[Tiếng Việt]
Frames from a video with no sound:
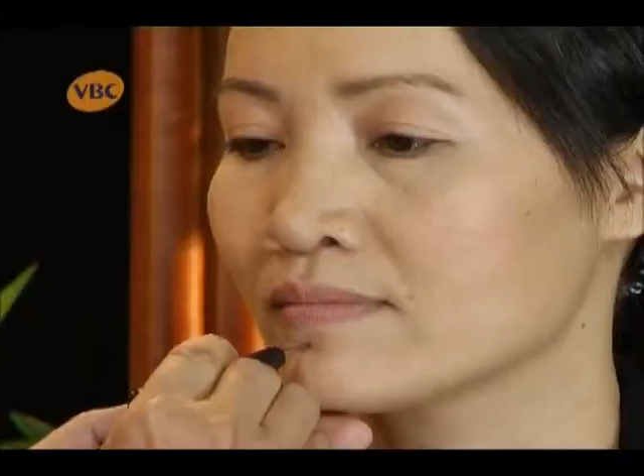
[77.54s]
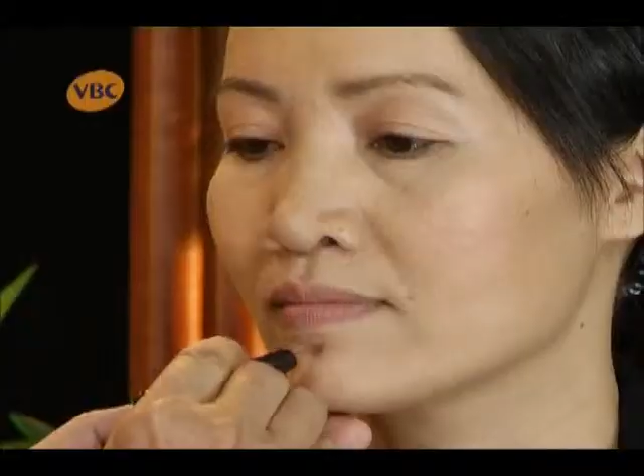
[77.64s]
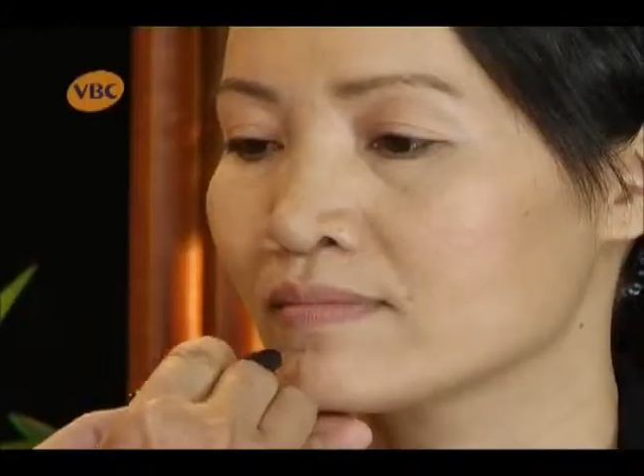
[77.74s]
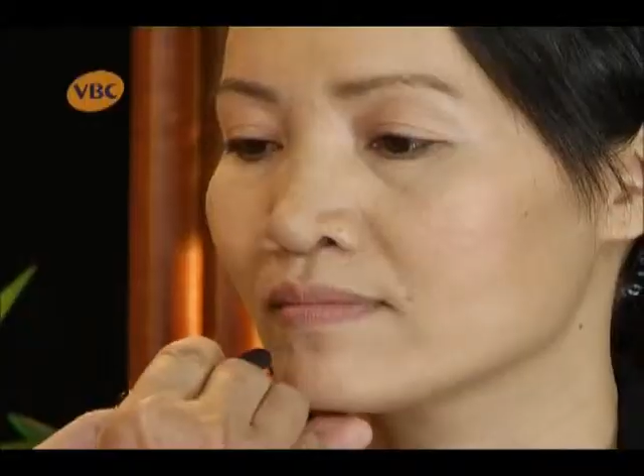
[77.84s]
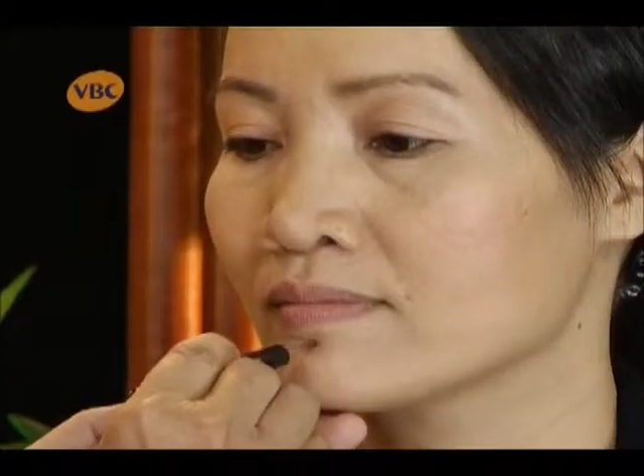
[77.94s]

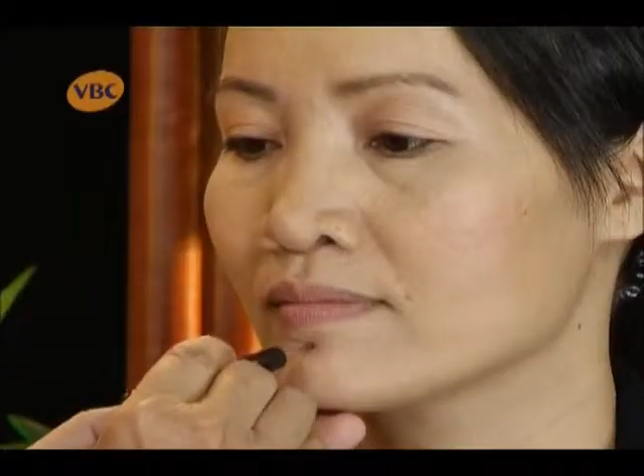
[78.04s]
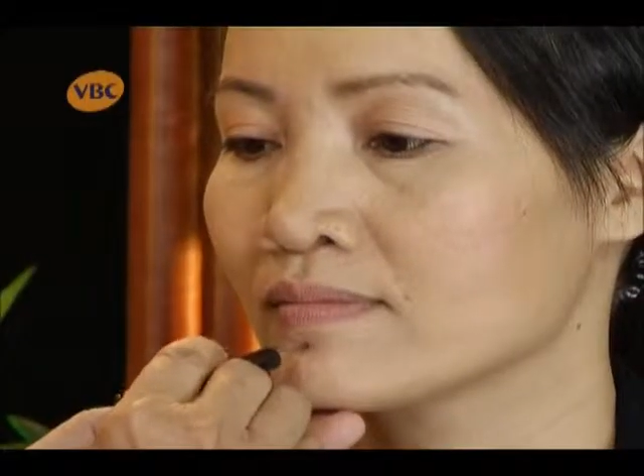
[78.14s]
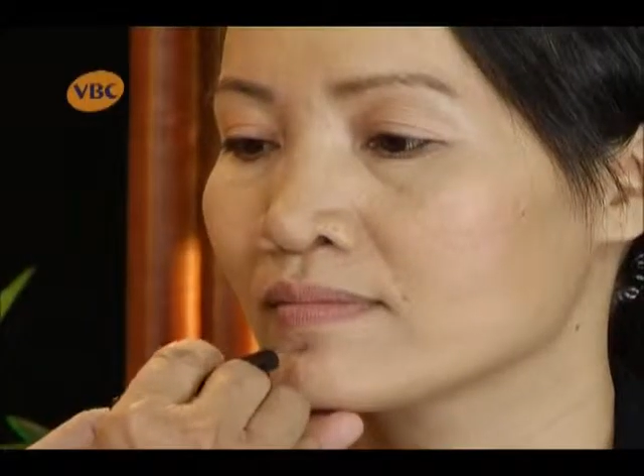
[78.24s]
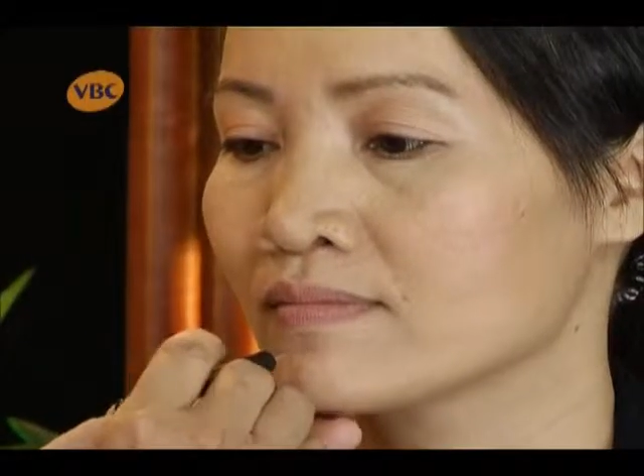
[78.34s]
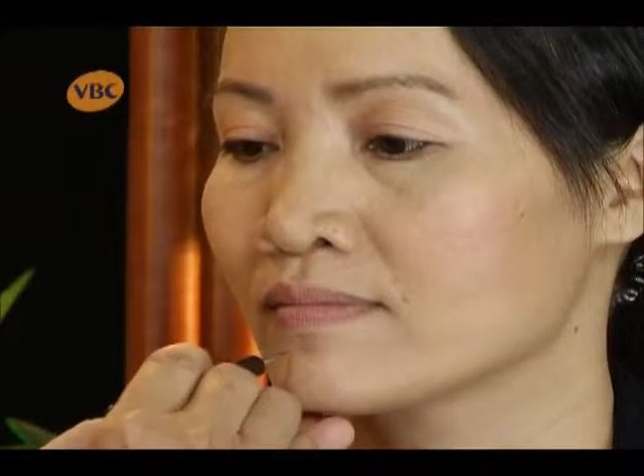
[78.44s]
ta sẽ thấy
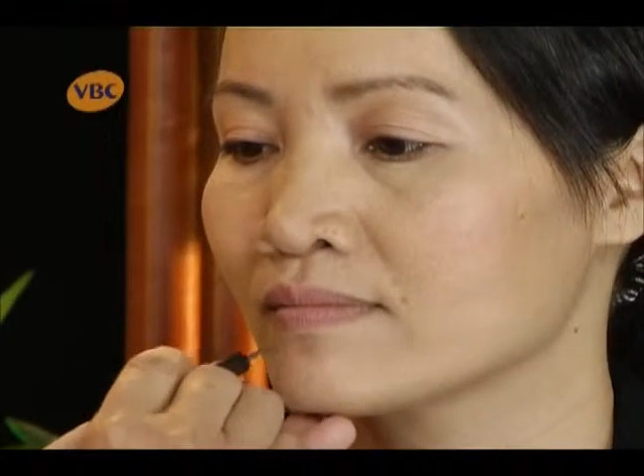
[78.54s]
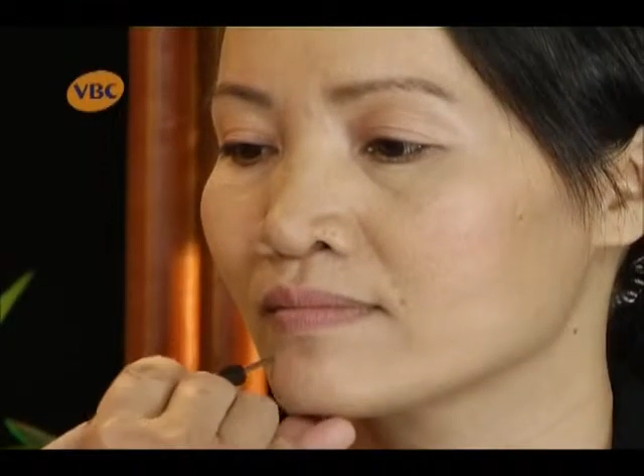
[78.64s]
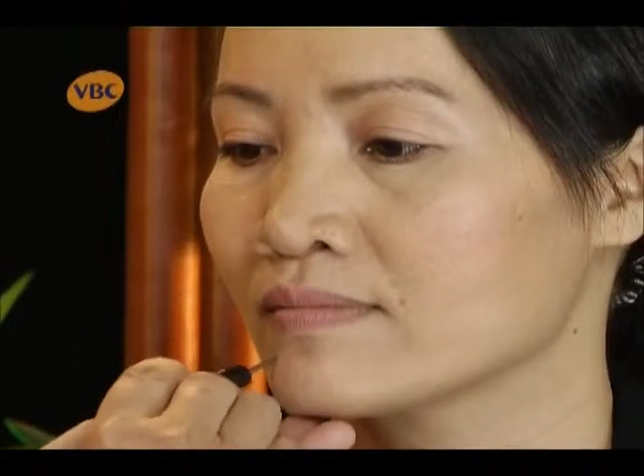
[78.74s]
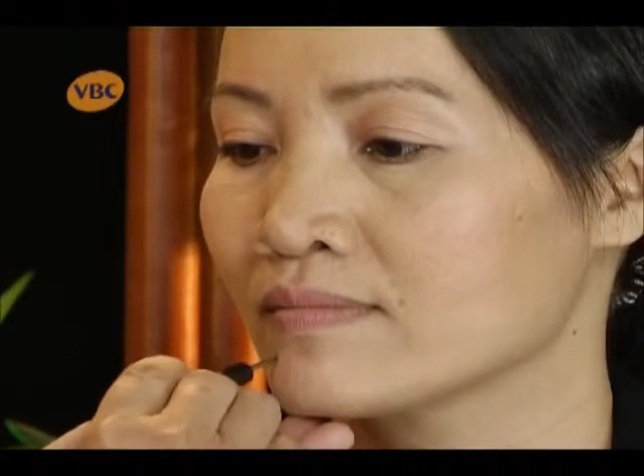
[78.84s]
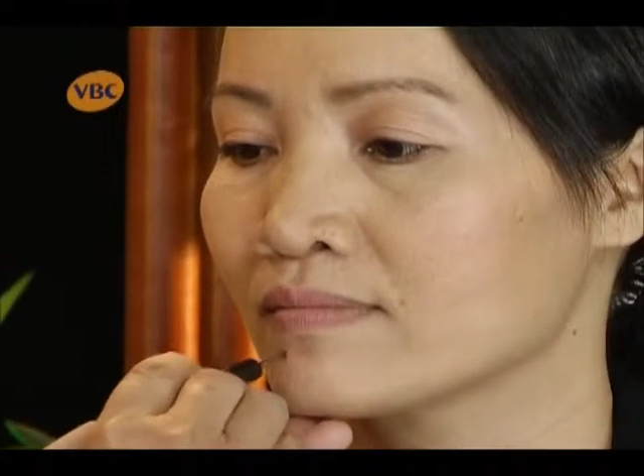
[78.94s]
có người thì
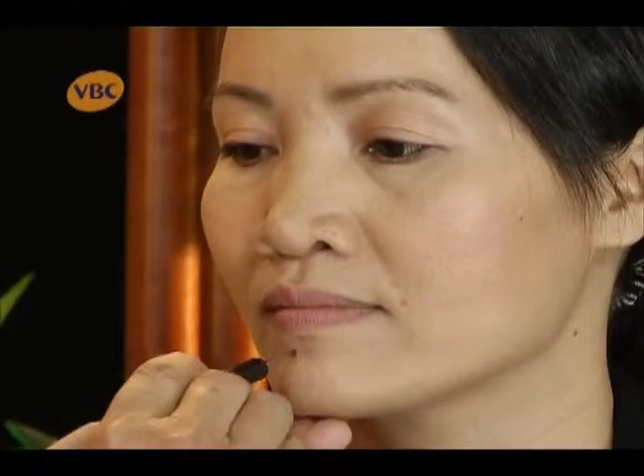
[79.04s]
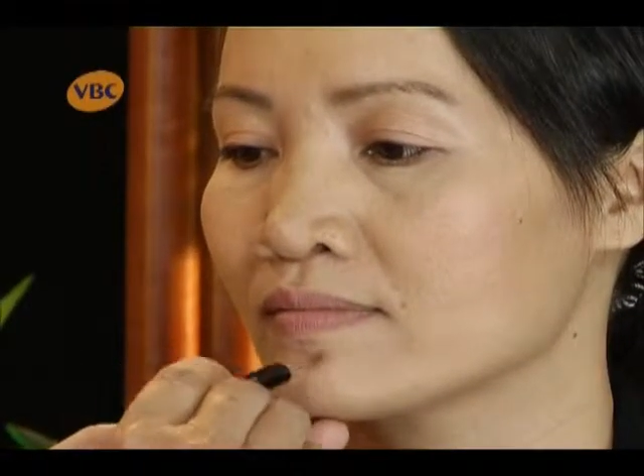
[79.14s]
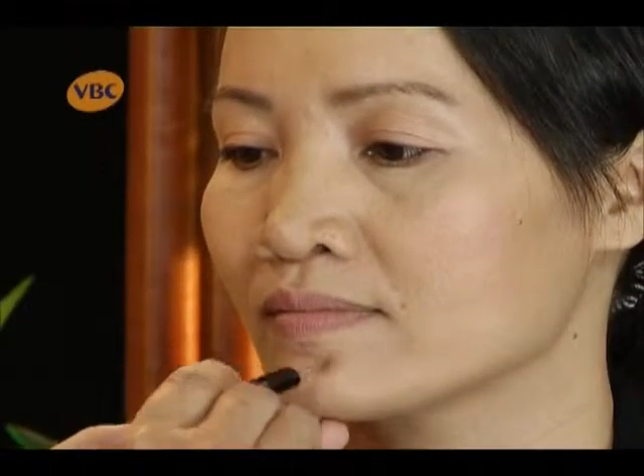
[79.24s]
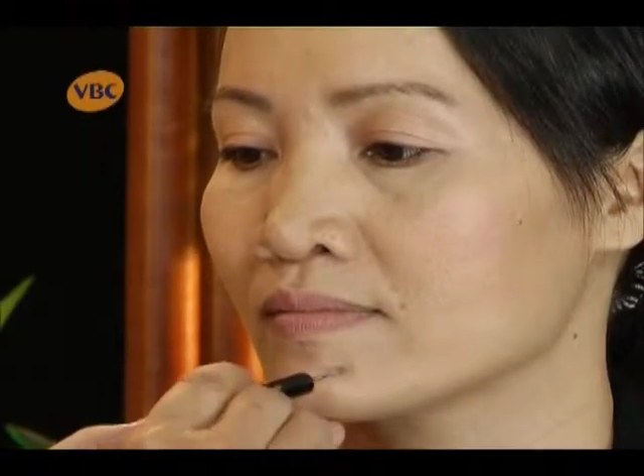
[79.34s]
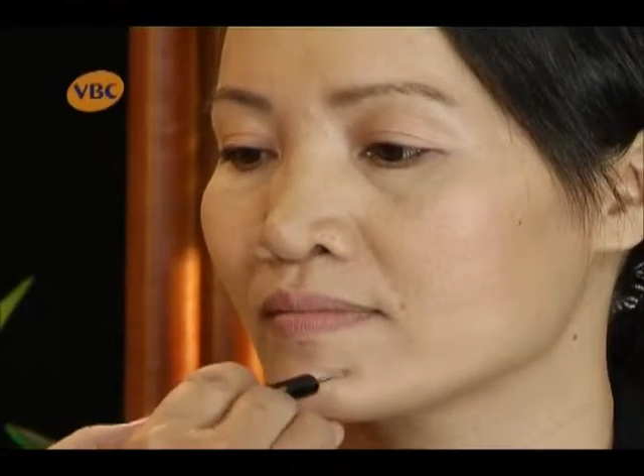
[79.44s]
cái ngấn
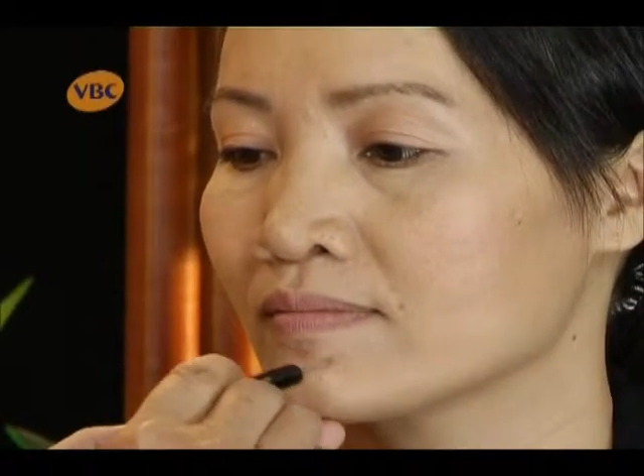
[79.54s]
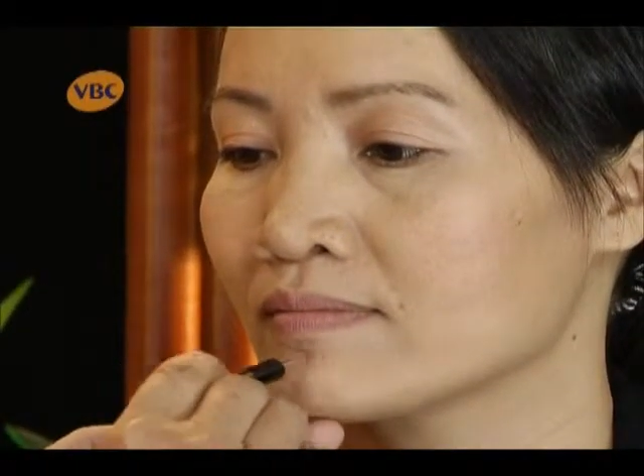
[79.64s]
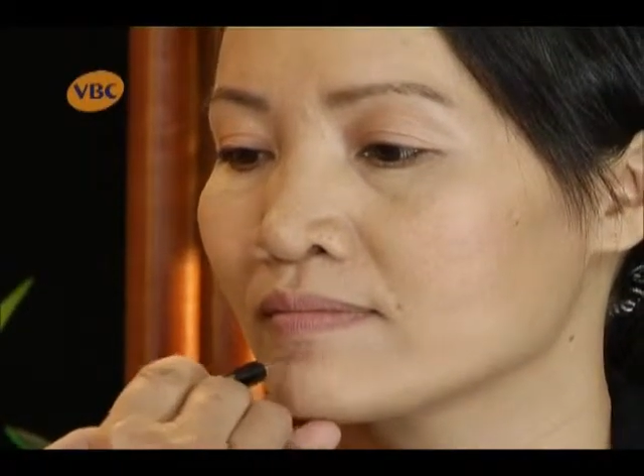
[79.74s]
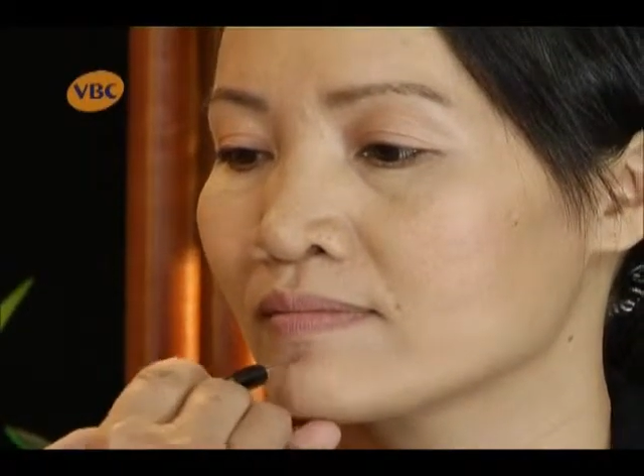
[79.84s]
này rất rõ nè